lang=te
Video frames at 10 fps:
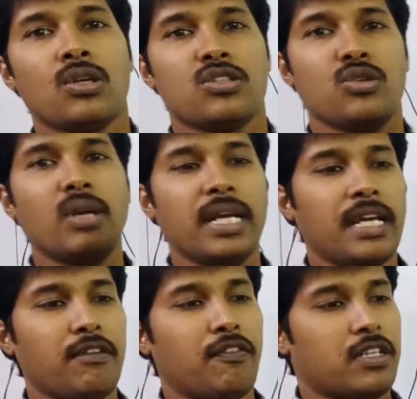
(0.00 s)
చూడండి
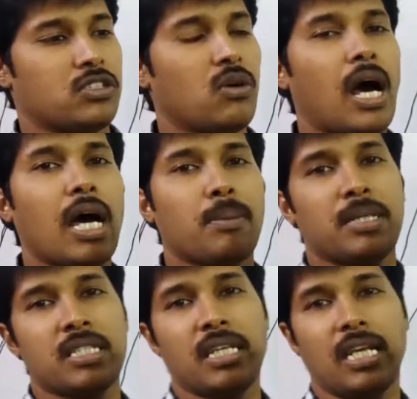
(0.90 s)
ఫస్ట్
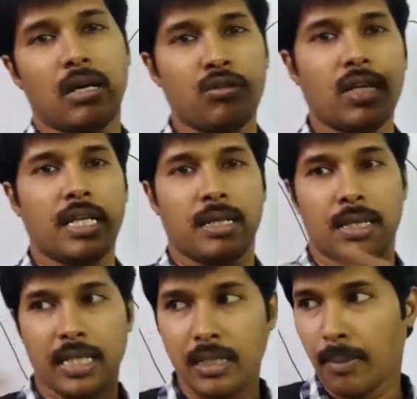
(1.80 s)
ఆర్మేచర్ ఇలా ఉందండి
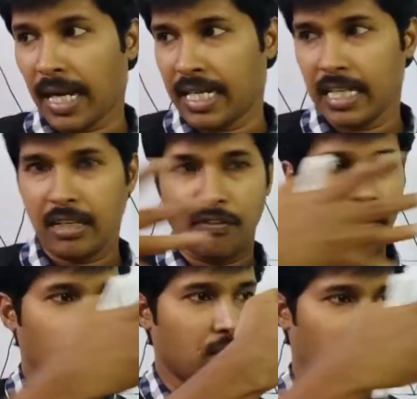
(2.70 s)
ఇది మ్యాగ్నెటిక్
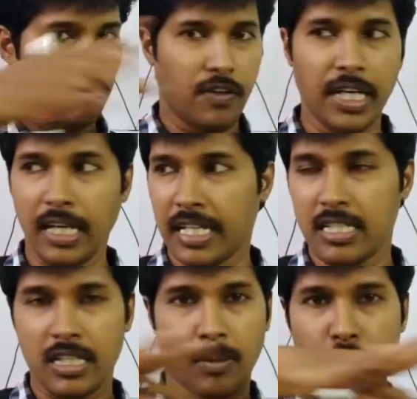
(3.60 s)
ఫీల్డ్ ఫీల్డ్ లైన్స్
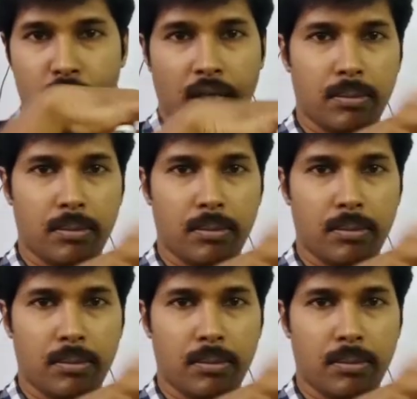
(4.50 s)
ఇలా పోతున్నాయి